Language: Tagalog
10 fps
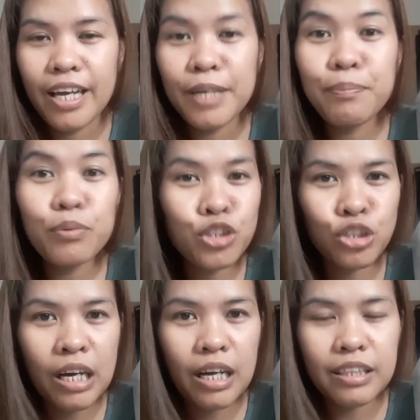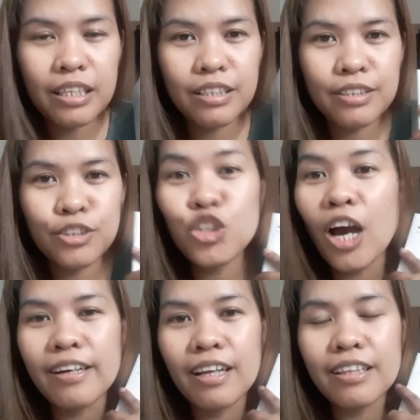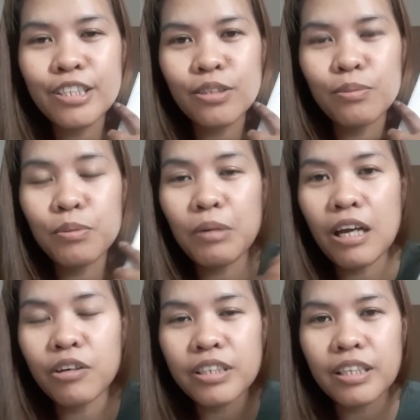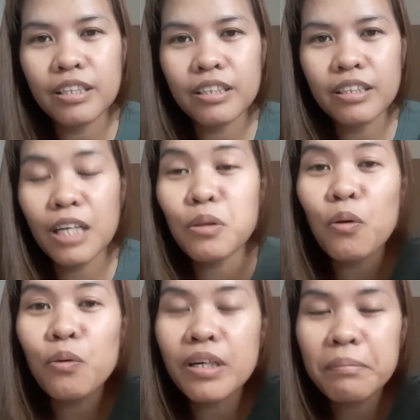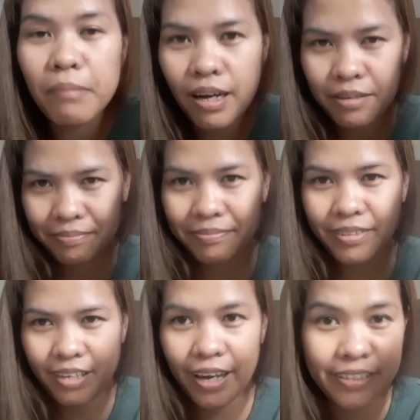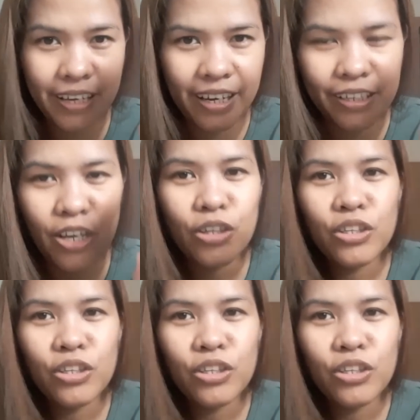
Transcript: i-push ang ating channel. So, bumili ako ng katulungan ba? Ayan.